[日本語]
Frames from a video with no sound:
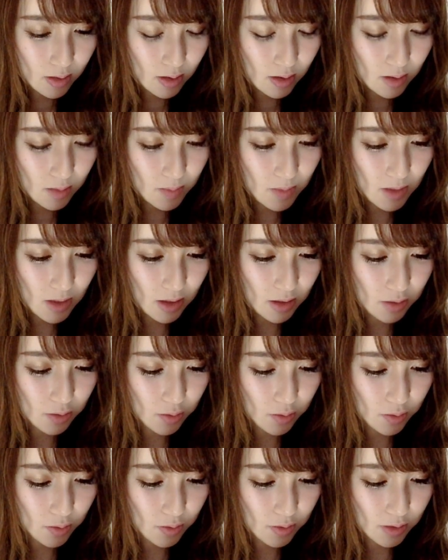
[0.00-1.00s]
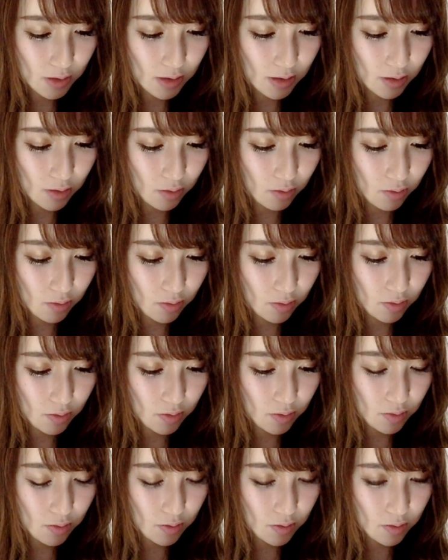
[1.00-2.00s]
今、あの、なんだろ
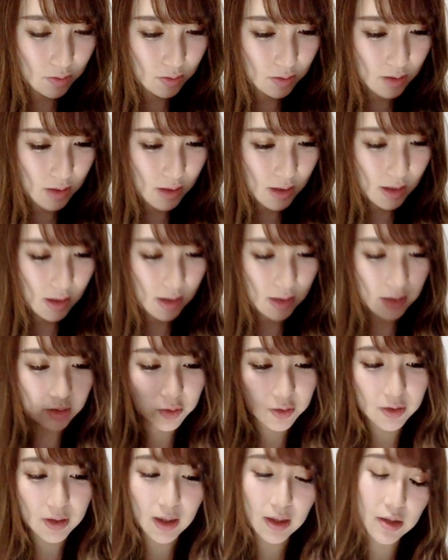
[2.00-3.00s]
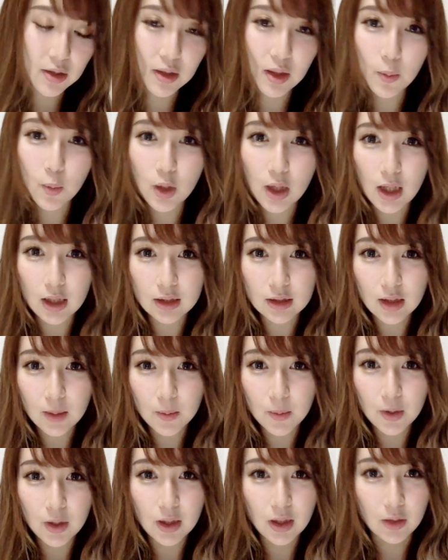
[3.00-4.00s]
う。なんかのクエストでもらった
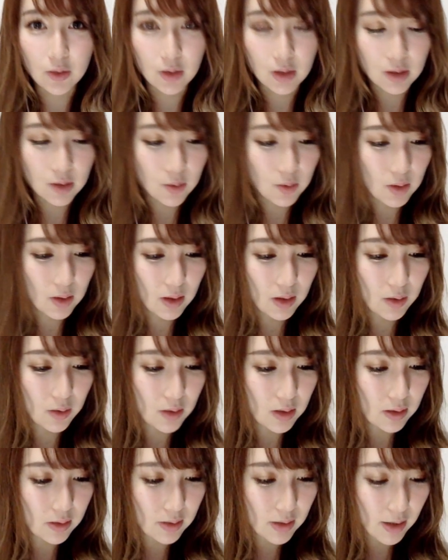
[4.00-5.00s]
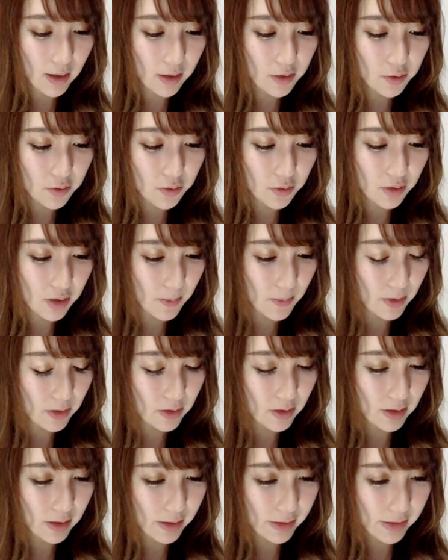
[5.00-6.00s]
武器なのかなこれは。これをね、ちょっと
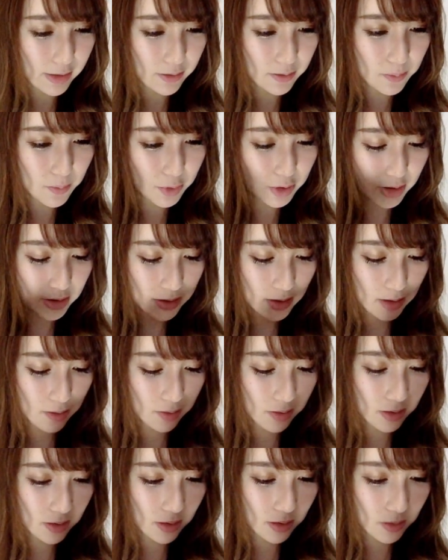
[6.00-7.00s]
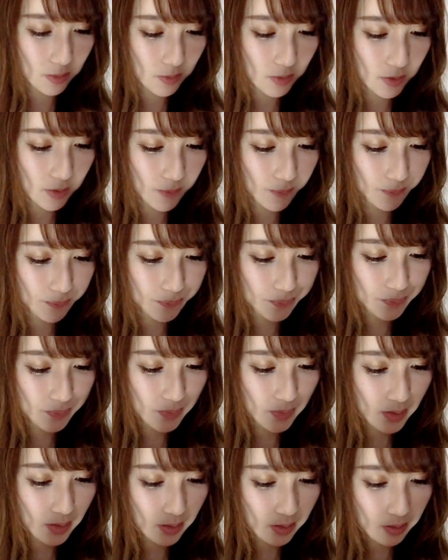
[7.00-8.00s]
レベル上げて持たせてるんですけども。
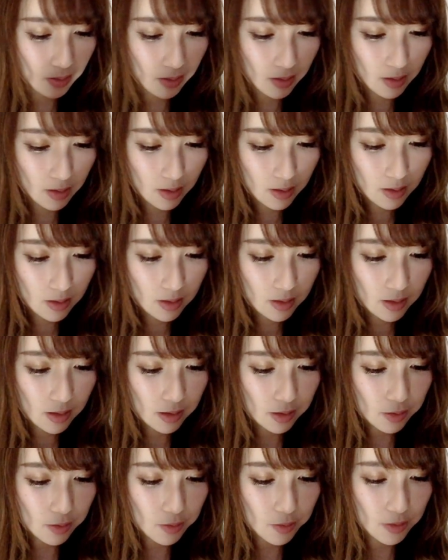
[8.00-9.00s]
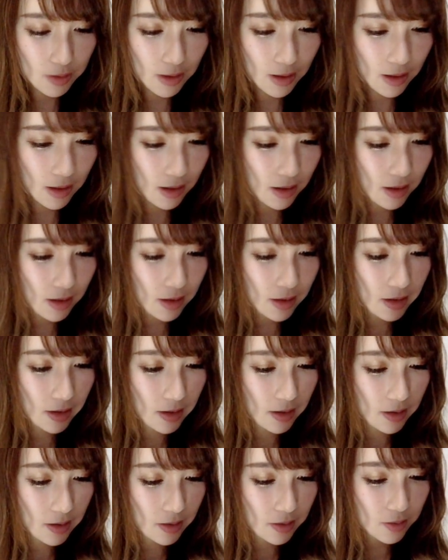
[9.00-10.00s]
あと、ほら。
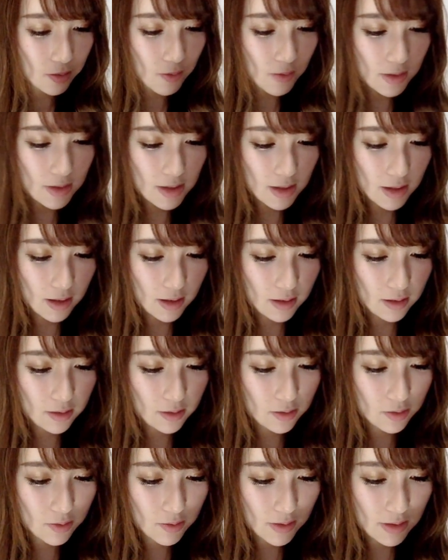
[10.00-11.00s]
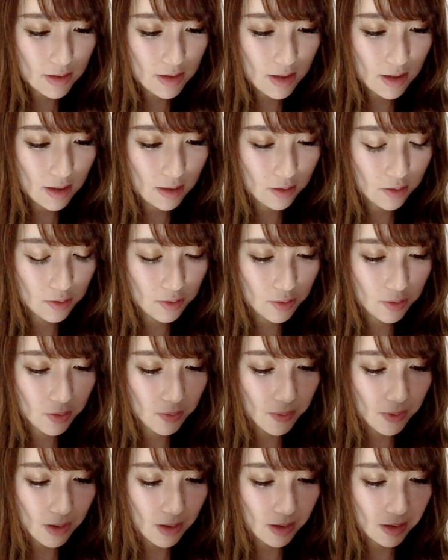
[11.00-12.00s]
ノアちゃん。ノアちゃんの装
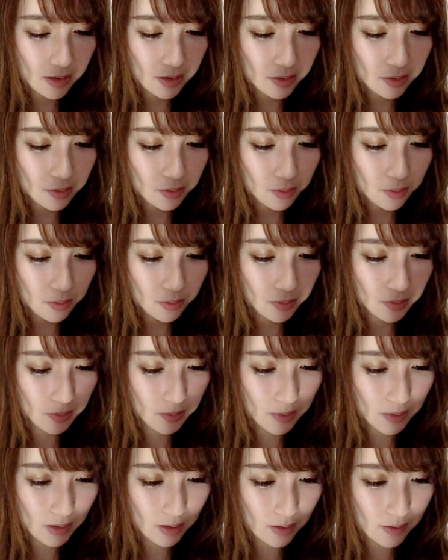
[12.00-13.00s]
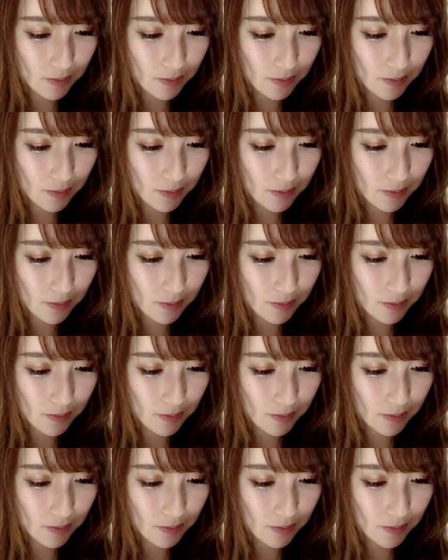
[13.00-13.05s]
備。ちょっと装備。